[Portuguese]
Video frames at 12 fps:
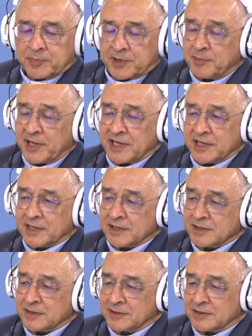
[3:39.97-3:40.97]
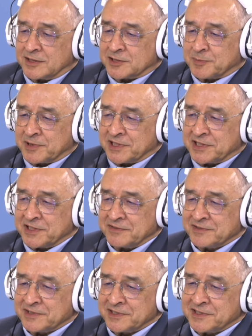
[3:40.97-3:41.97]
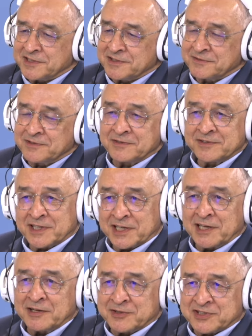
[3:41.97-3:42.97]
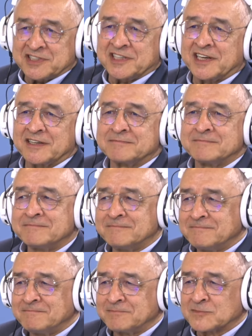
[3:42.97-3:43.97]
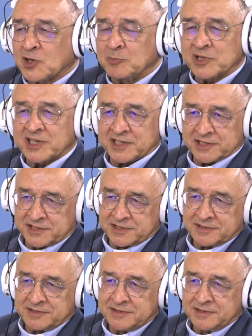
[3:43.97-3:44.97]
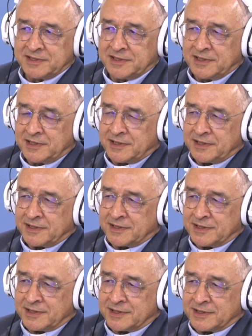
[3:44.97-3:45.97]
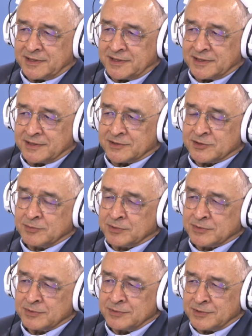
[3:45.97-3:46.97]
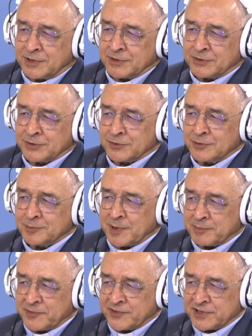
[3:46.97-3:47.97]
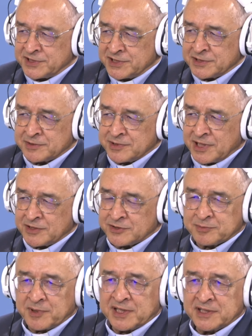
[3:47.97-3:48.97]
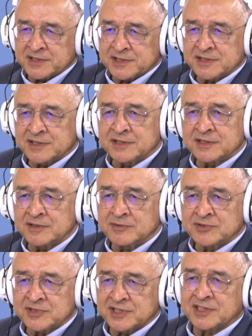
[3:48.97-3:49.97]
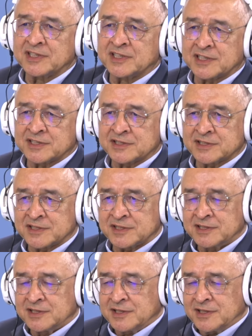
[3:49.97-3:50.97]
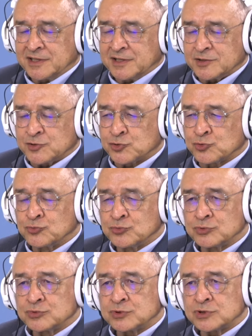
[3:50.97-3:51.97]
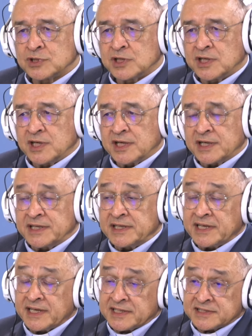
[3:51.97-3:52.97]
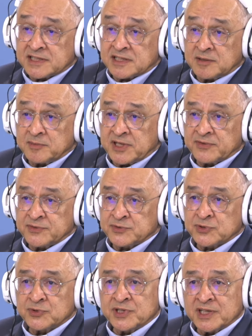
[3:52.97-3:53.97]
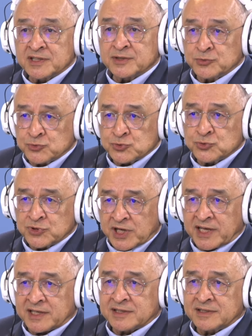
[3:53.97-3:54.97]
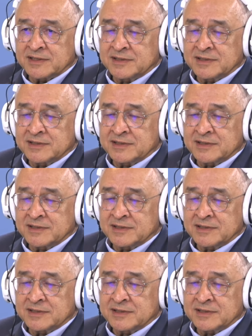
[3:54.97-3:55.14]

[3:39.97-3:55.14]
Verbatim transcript: a primeira é a, a expectativa de viver aquilo que se é, como igreja e, sobretudo, o encontro com o Papa Francisco dá-nos bem esse sentido de ser igreja juntos, e é essa também a função dele de nos juntar.